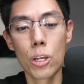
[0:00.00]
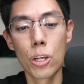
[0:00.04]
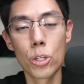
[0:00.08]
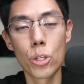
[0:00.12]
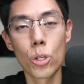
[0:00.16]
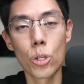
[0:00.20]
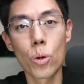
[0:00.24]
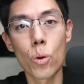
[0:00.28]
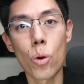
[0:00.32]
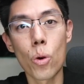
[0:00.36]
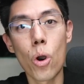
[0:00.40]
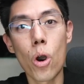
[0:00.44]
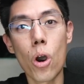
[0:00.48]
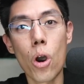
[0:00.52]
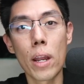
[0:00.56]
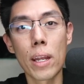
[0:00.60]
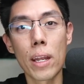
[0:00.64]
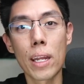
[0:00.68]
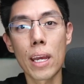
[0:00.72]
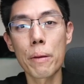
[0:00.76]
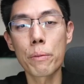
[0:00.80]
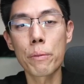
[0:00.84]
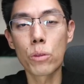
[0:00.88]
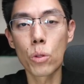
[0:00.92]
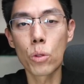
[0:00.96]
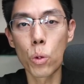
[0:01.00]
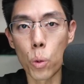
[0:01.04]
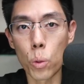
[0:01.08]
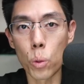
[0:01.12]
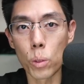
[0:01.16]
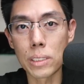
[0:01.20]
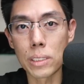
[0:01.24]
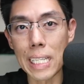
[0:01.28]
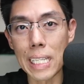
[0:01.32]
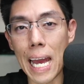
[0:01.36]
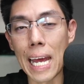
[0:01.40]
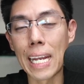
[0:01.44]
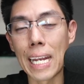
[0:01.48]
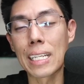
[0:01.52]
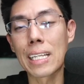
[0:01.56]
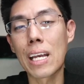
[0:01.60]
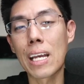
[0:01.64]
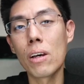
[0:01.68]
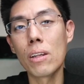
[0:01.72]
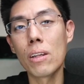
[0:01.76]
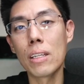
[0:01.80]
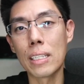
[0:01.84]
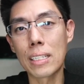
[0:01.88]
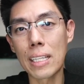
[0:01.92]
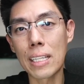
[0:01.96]
โดคอนนะครับถูกศาลเกา
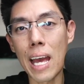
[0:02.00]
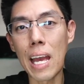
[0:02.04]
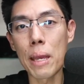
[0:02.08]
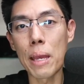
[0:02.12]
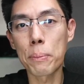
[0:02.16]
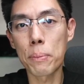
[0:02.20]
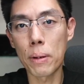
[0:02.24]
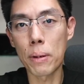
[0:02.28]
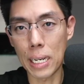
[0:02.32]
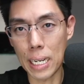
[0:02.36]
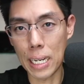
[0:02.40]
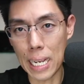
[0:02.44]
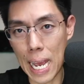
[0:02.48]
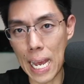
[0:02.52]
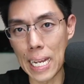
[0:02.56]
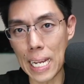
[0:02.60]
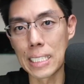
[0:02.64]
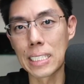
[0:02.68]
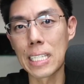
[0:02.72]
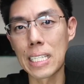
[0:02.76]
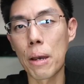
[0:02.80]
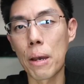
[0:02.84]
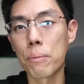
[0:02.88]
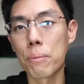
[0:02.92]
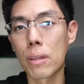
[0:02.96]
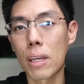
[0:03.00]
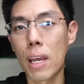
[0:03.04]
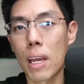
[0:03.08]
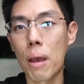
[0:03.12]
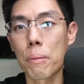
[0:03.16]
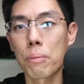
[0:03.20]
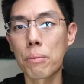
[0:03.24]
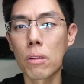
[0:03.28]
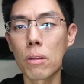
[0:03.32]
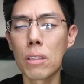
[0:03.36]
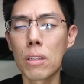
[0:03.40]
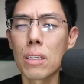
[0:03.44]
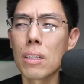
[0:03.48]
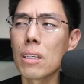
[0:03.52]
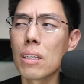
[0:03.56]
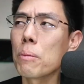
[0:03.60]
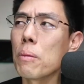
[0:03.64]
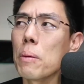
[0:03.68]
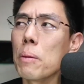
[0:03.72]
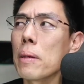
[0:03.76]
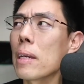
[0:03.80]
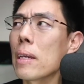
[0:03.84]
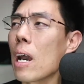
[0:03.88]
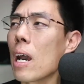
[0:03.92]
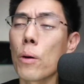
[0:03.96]
หลีใต้ประกาศจับนะครับตอนนี้ก็ยัง
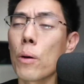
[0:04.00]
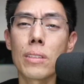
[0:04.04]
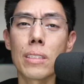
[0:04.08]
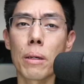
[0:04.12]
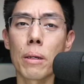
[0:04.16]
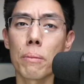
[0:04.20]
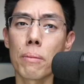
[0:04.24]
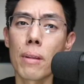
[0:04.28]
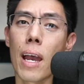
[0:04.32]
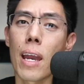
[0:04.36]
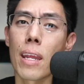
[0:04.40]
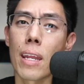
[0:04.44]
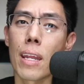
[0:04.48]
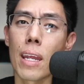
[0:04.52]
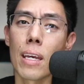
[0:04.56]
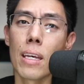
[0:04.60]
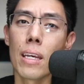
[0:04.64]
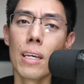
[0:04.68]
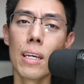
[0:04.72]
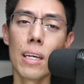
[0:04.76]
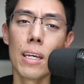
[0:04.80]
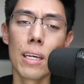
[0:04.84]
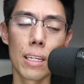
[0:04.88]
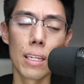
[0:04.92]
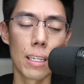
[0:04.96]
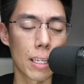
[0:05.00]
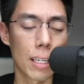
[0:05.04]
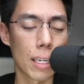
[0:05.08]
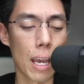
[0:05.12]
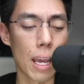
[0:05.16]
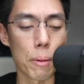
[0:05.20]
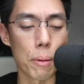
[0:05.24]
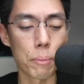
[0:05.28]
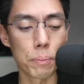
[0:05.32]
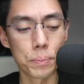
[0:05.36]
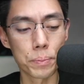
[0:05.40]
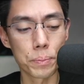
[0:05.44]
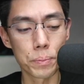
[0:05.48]
ไม่มีข่าวว่าจับได้นะครับ